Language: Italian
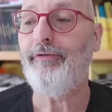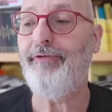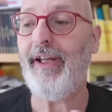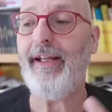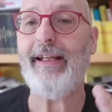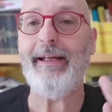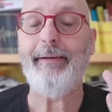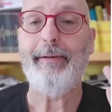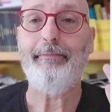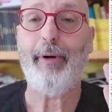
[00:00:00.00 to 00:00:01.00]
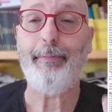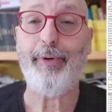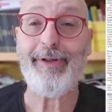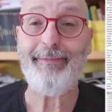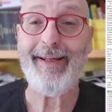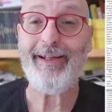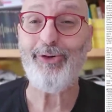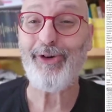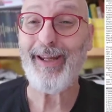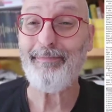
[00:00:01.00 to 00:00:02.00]
viene po, po' di
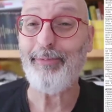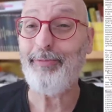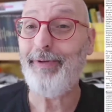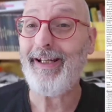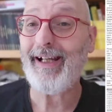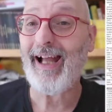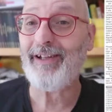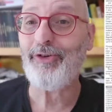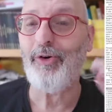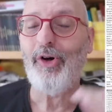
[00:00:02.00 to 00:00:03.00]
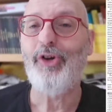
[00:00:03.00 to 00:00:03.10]
meno che pubblicato